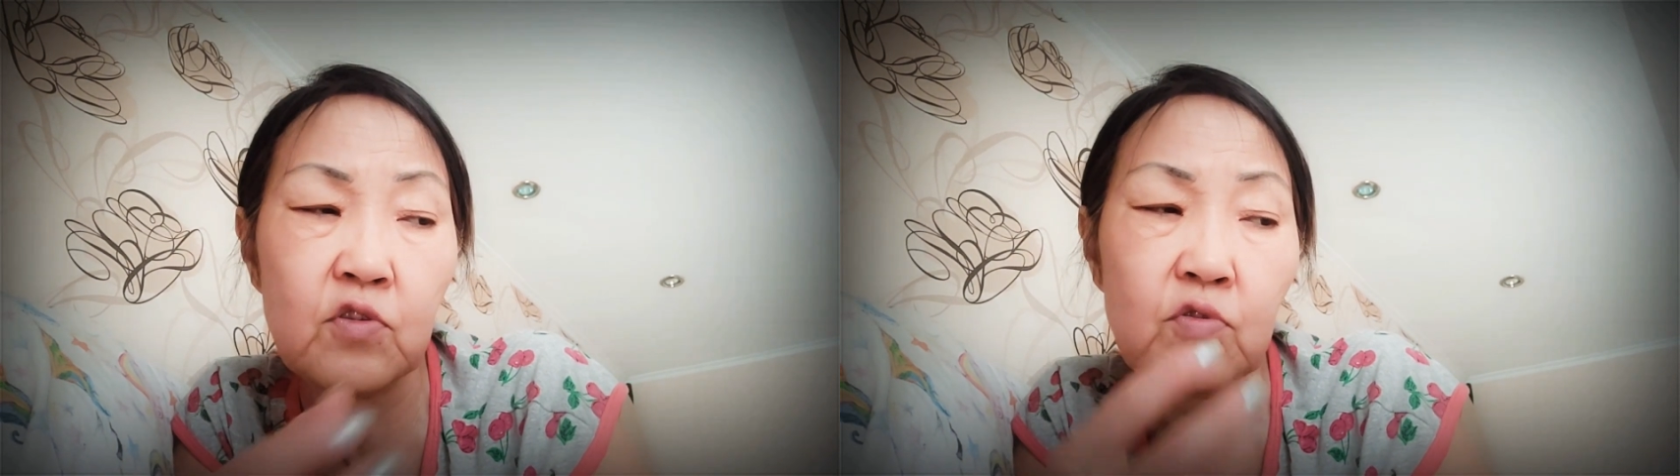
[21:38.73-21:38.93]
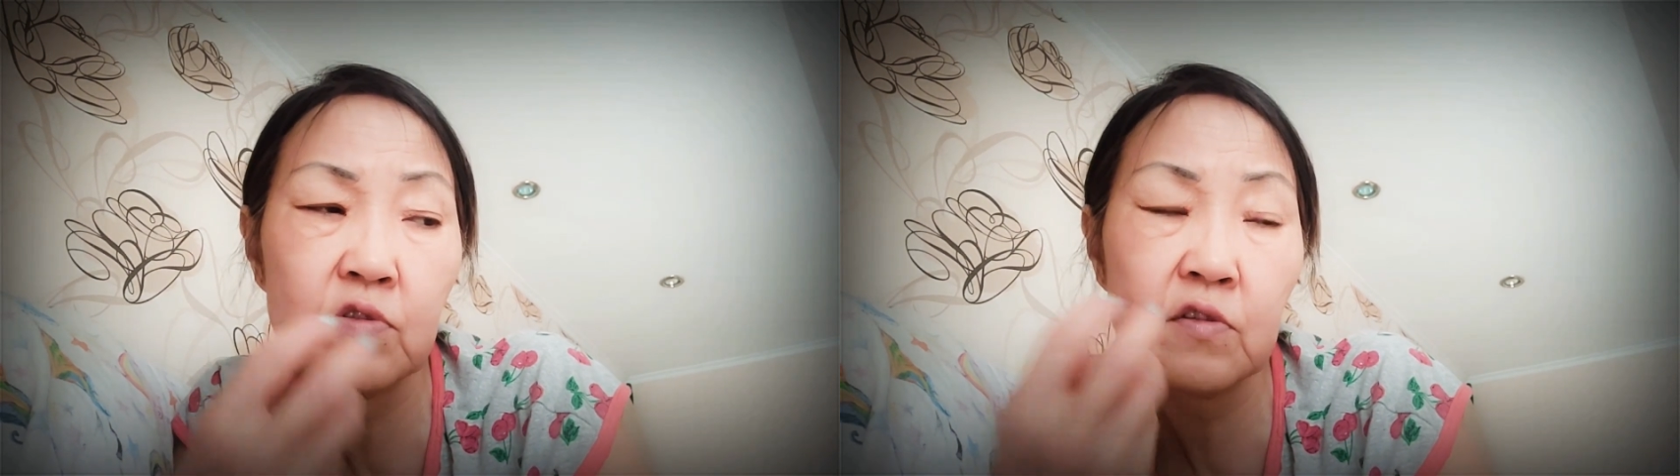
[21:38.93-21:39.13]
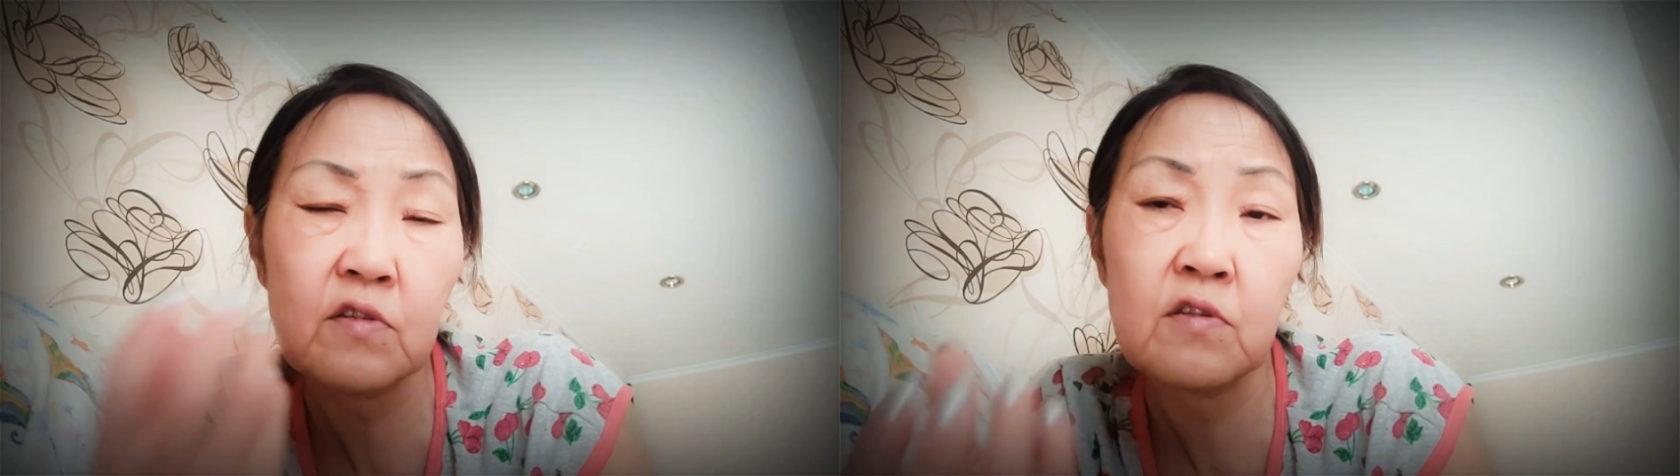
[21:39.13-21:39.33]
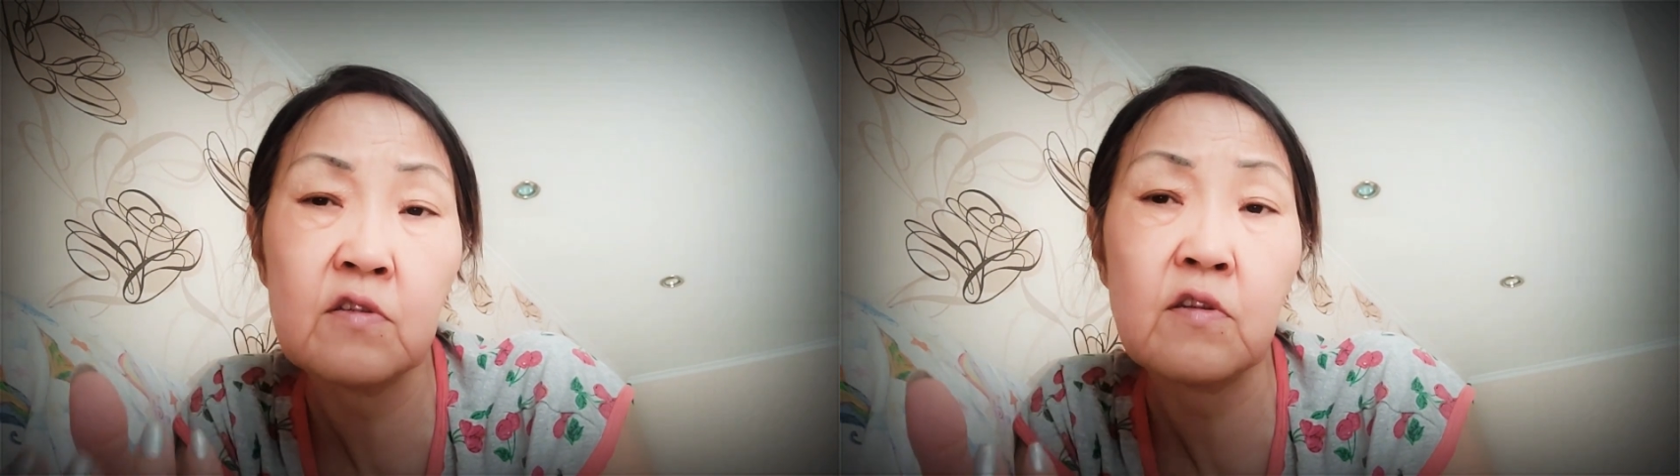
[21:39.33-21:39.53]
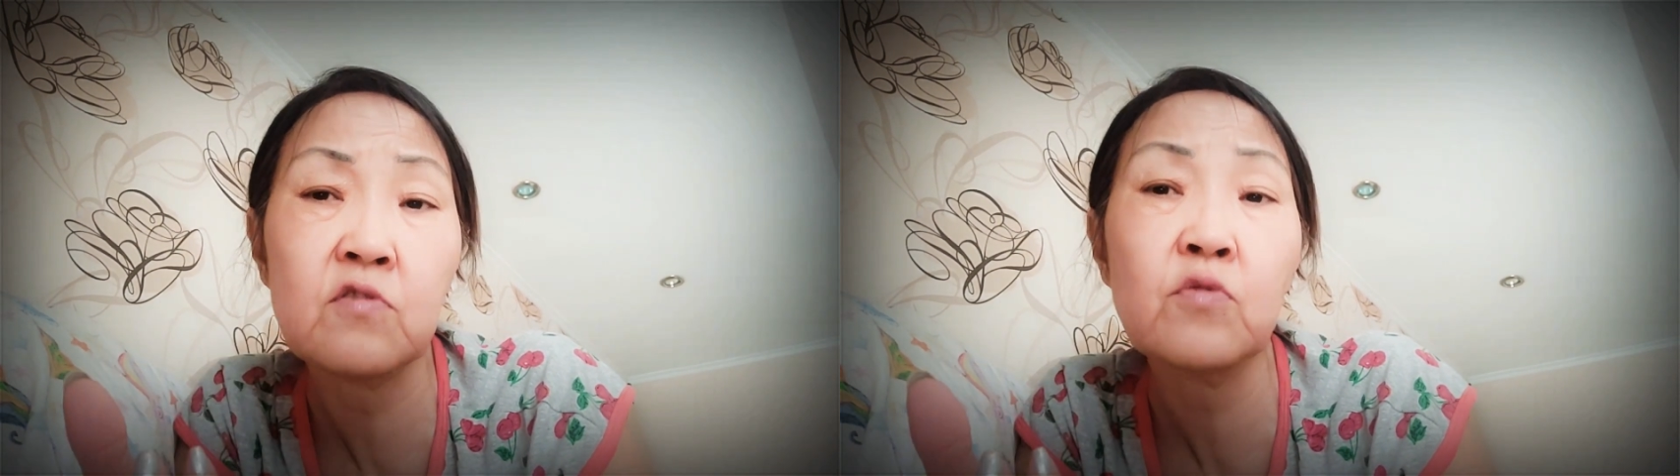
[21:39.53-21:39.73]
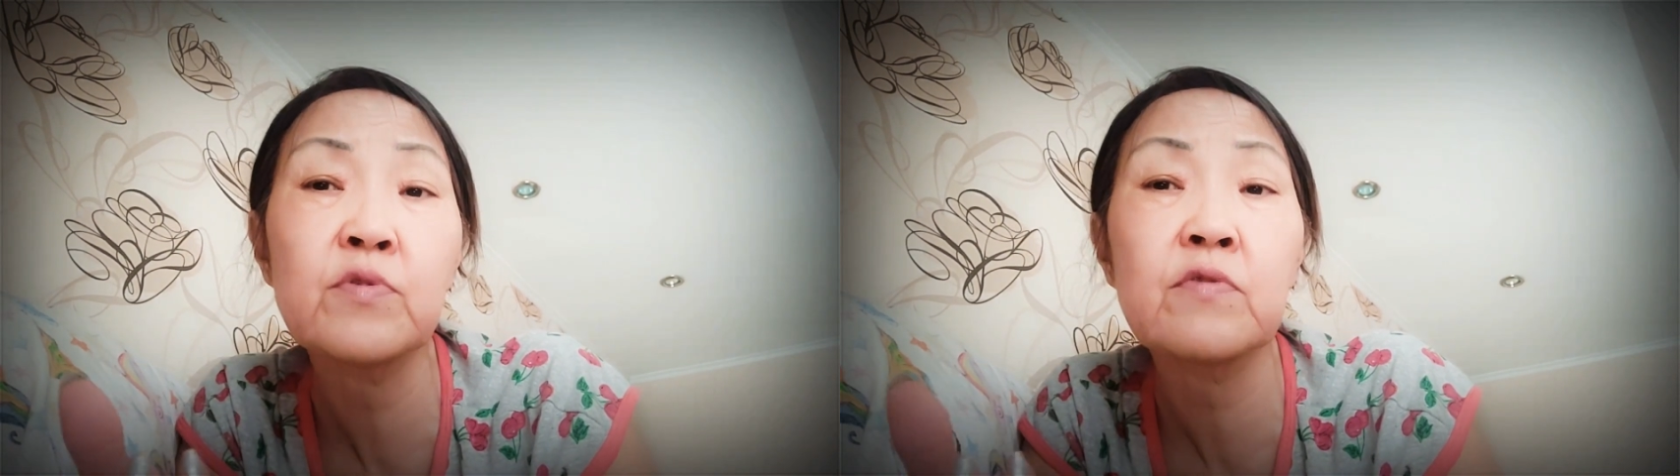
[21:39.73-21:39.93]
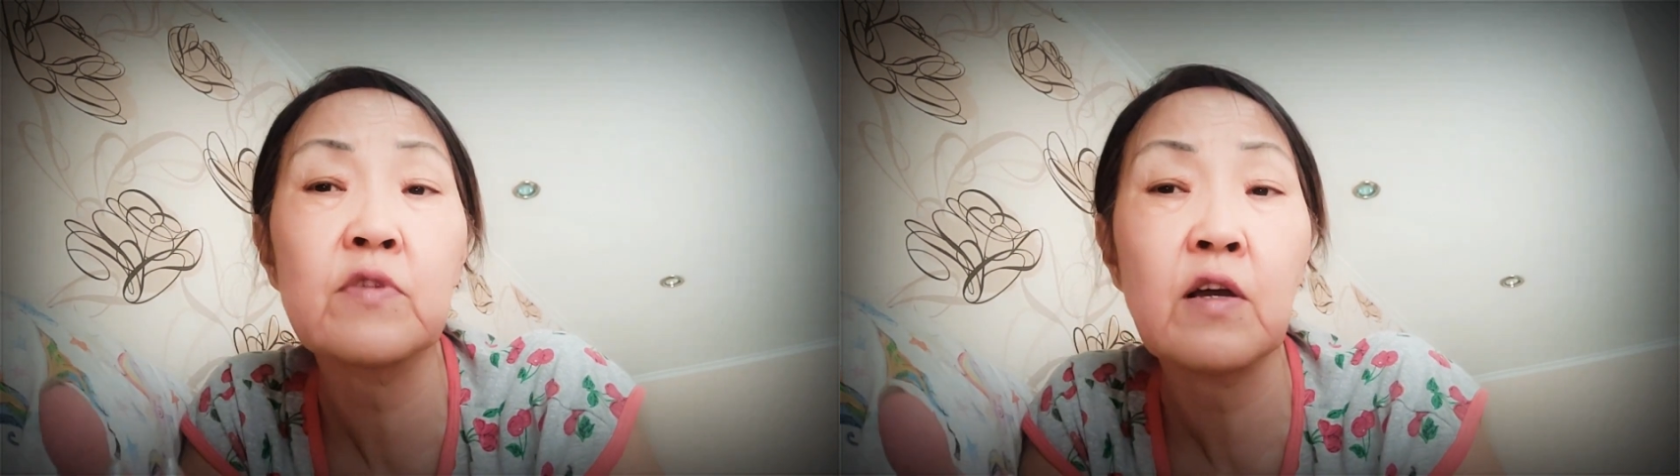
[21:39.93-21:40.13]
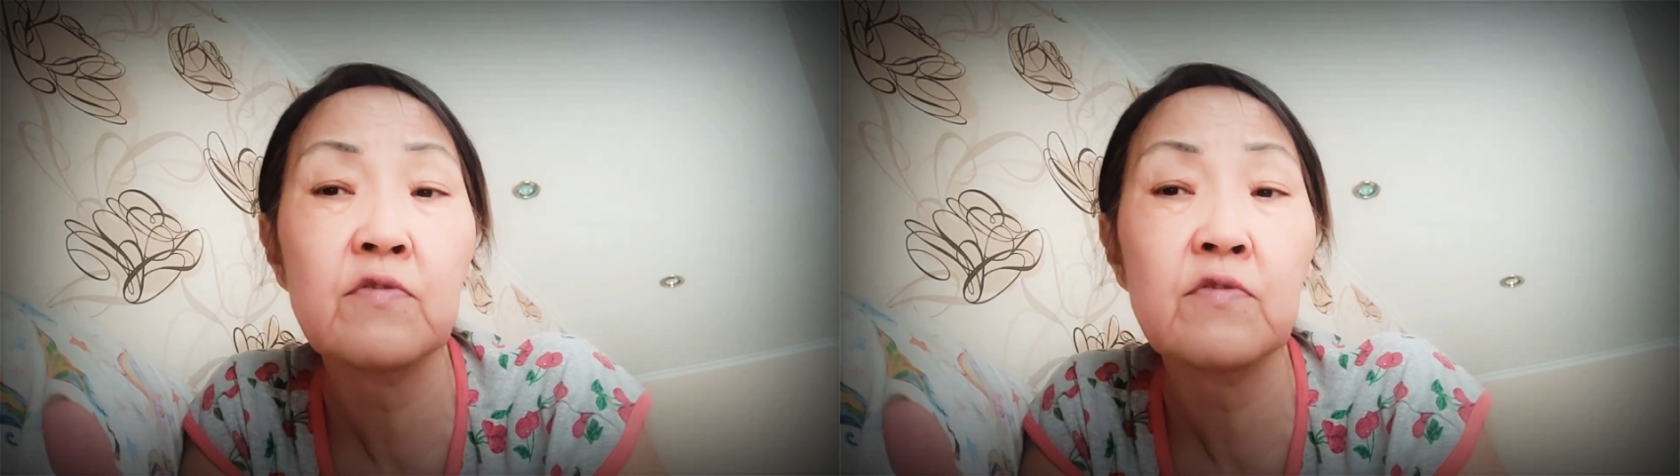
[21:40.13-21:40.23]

то есть не за собственные